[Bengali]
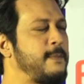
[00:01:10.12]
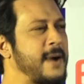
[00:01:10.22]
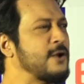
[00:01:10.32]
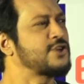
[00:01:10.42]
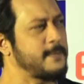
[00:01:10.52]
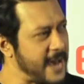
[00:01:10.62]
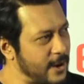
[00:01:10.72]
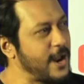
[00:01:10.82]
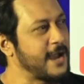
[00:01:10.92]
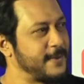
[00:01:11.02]
মানুষের
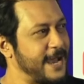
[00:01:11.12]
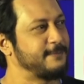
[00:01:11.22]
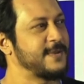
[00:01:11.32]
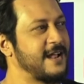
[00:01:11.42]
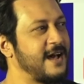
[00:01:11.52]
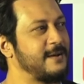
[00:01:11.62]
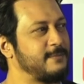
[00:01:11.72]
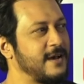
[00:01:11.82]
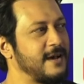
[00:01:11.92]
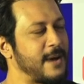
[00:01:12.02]
ভালো লাগবে আপনারা
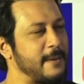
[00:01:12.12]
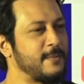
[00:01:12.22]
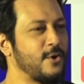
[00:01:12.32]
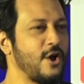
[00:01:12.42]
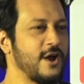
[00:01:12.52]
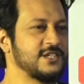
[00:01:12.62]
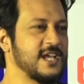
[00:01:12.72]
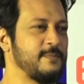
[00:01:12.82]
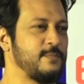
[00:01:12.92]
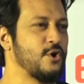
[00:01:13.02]
um, আমার মনে হয়
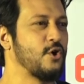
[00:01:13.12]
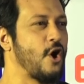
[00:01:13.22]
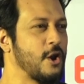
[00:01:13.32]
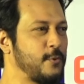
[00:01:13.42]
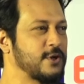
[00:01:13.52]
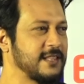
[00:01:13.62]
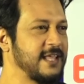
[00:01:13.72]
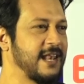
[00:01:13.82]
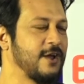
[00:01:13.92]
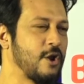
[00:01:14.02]
যে পুরো গল্পটা
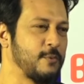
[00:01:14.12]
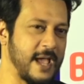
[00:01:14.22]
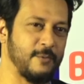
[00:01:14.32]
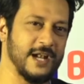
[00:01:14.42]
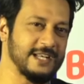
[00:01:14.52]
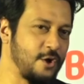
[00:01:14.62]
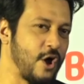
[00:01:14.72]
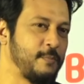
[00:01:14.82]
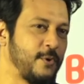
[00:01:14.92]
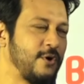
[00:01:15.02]
দেখলে গল্পটা এমন একটা
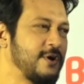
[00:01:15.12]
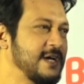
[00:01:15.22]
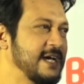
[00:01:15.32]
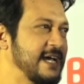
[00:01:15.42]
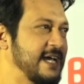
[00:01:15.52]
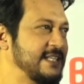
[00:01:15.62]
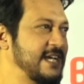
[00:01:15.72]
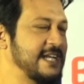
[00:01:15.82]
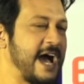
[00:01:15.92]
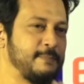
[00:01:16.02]
গল্প
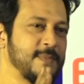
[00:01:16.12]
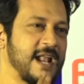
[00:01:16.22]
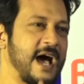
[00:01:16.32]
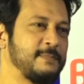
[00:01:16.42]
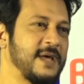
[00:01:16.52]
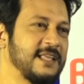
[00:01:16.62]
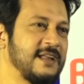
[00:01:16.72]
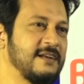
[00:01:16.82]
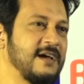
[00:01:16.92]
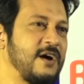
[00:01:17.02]
যেটা আপনারা
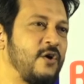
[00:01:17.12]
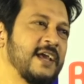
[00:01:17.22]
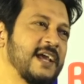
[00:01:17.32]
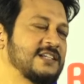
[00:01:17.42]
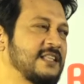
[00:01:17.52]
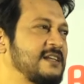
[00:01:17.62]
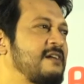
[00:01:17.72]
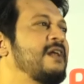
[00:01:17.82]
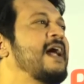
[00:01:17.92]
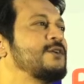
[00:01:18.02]
আপনাদের uh, অনেকের সাথে
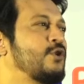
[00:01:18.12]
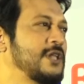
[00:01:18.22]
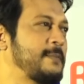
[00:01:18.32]
এটা রিলেট করতে